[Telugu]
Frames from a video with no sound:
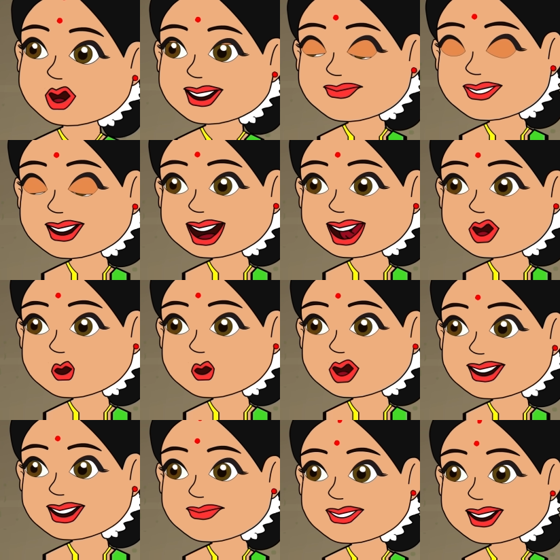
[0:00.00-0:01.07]
నా కూతురు
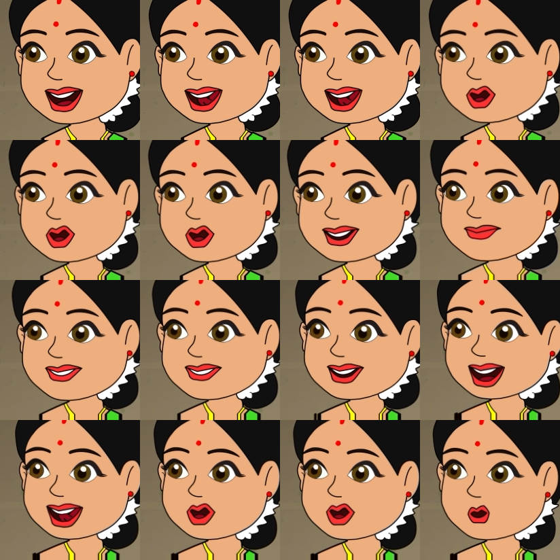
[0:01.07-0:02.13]
లతకి
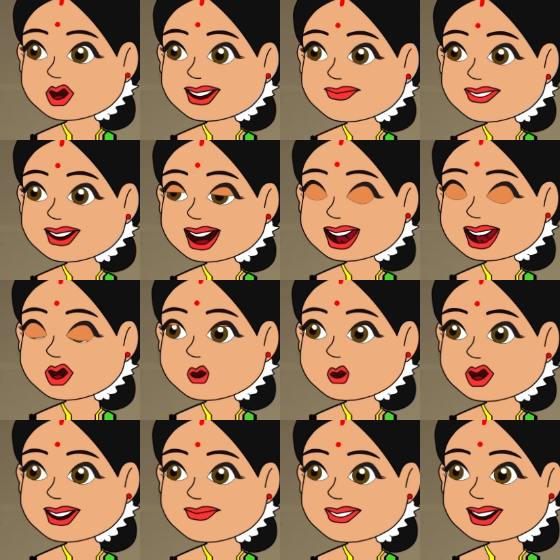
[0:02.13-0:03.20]
గొప్ప సంబంధం తెచ్చి